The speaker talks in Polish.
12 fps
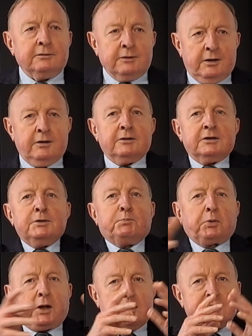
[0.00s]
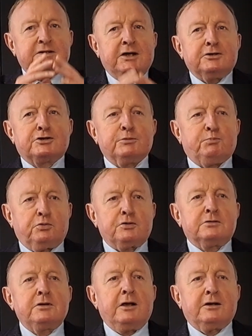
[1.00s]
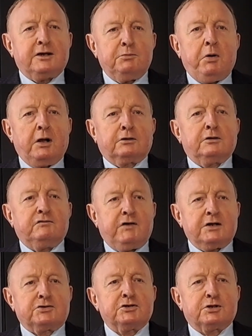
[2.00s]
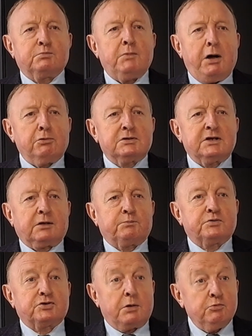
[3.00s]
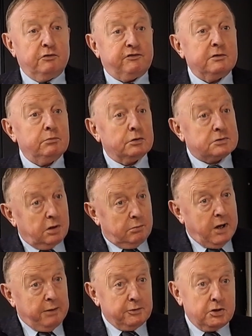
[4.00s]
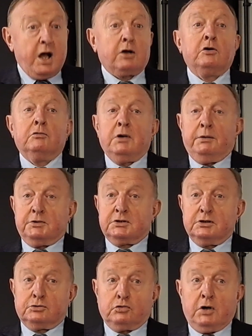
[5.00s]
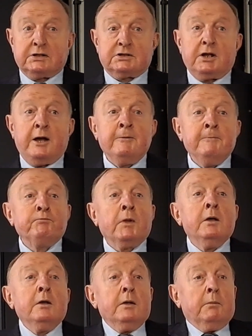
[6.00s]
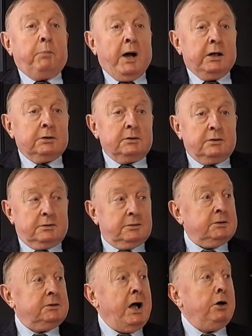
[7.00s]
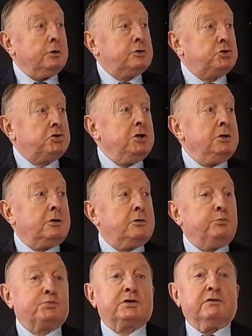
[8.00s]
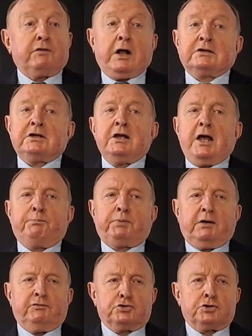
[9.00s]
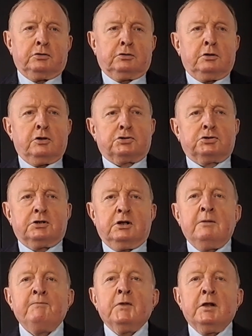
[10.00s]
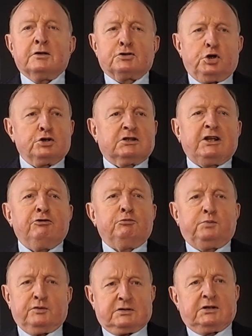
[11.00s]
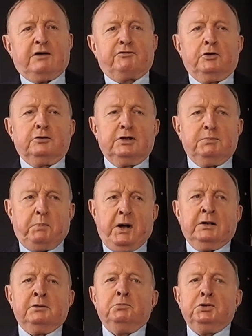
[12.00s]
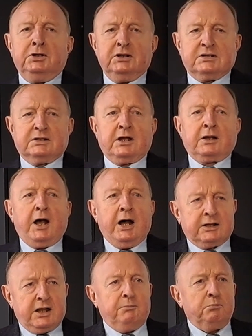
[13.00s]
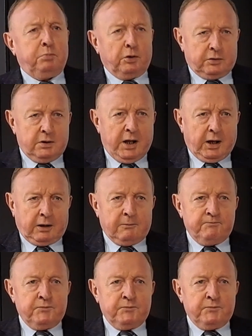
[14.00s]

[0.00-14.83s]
No i prędzej czy później chyba towarzysz Mauser przemówi, bo co mamy, jaką mamy sytuację? Pan y, na odcinku przywracania praworządności został postawiony pan minister Adam Bodnar.